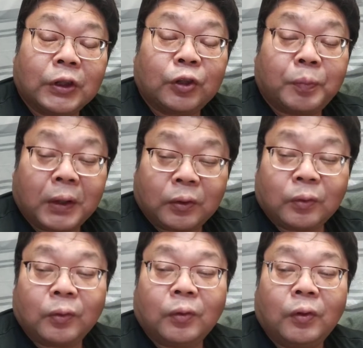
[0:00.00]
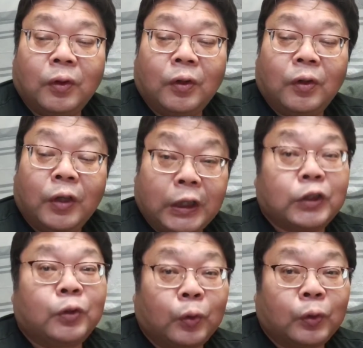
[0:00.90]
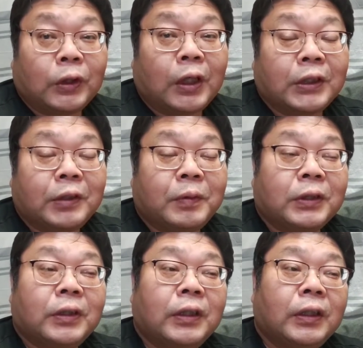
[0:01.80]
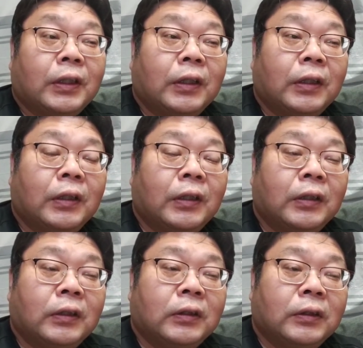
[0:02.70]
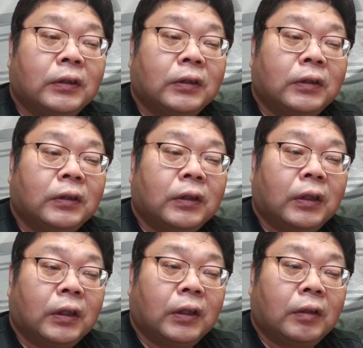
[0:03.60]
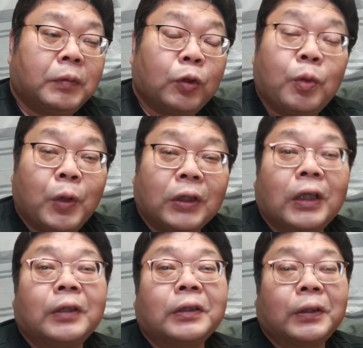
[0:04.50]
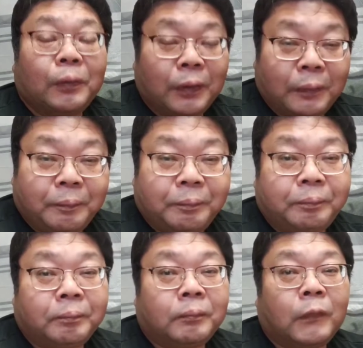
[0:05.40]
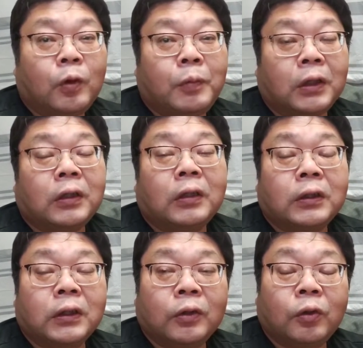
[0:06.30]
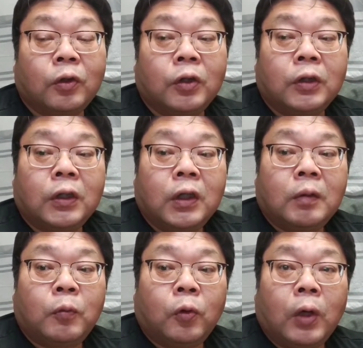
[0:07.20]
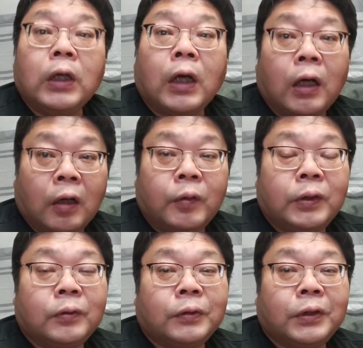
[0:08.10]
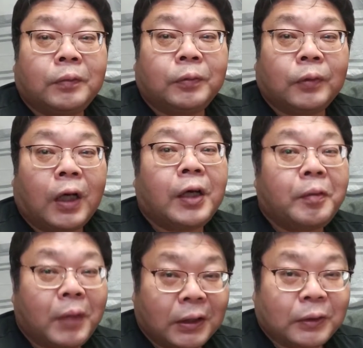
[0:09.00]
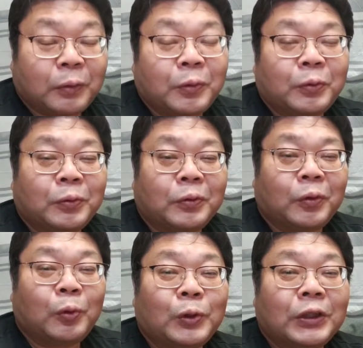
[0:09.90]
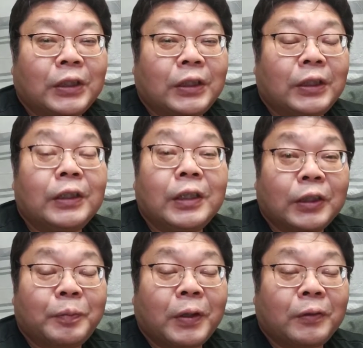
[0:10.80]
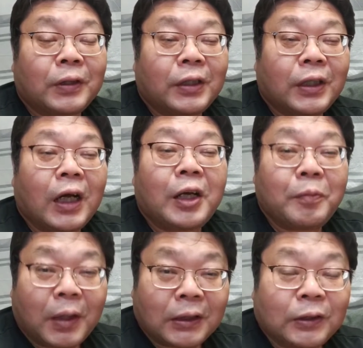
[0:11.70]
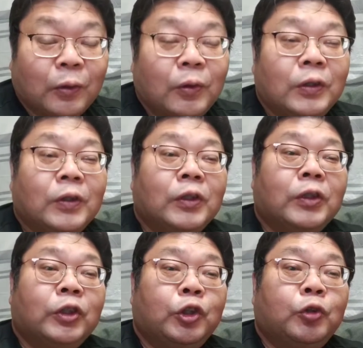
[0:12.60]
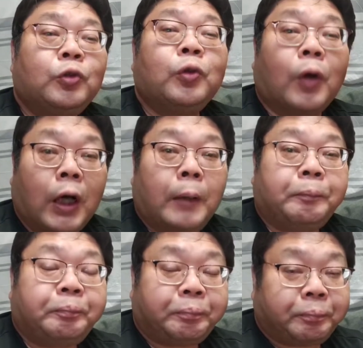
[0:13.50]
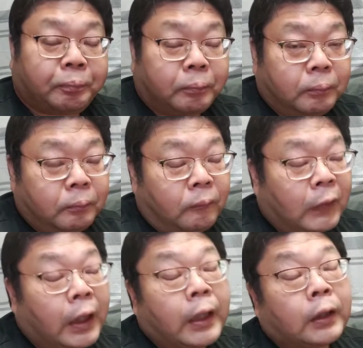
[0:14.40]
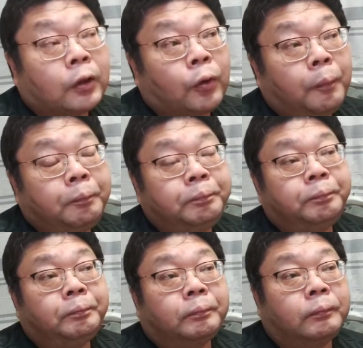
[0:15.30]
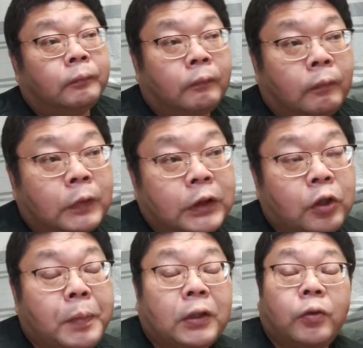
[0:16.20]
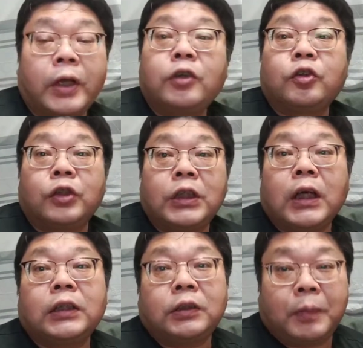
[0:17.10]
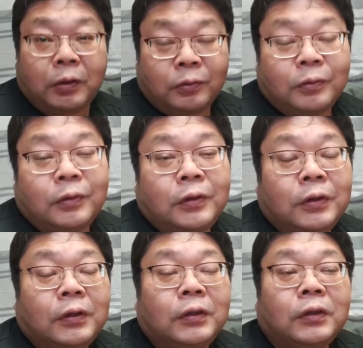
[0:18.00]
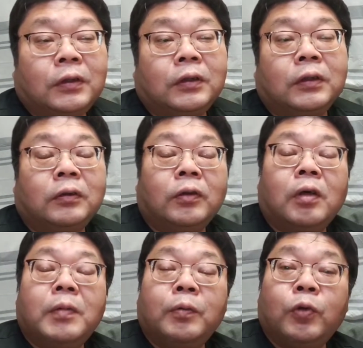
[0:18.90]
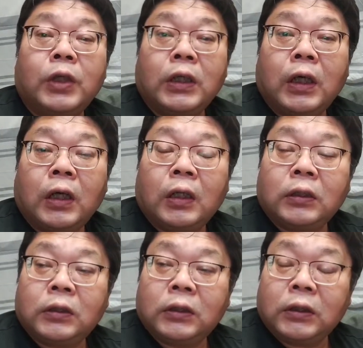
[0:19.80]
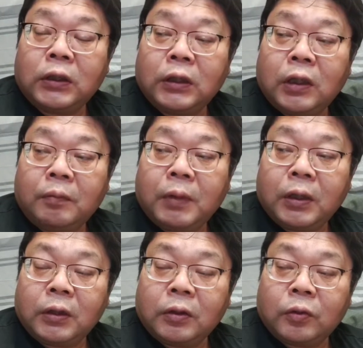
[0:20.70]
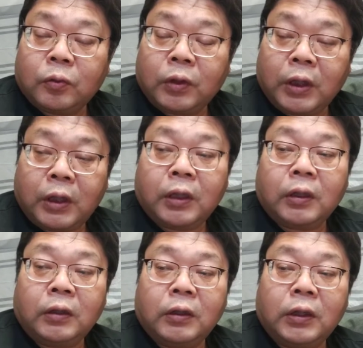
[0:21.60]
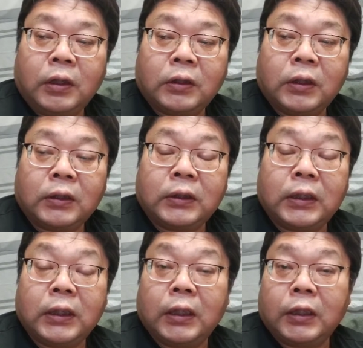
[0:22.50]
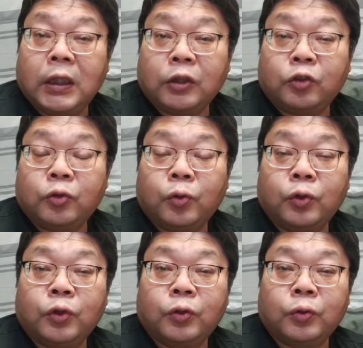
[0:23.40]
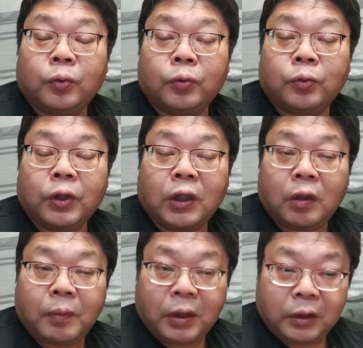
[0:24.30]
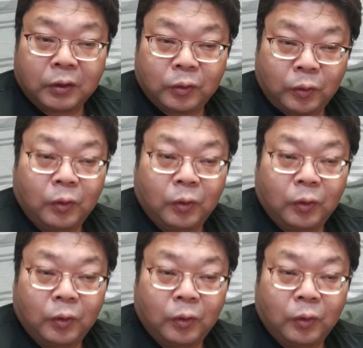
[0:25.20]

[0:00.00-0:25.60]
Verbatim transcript: シンクパッドとレッツノート探してまして、えー、まあ、どれもあったんですけどね。どれもあったんですけど、もう花から Windows 11入りますという公式にね、スペック的に入りますというのが、えー、っと、シンクパッドの X280。これはメモリーが 1GB で、SSD が 256GB、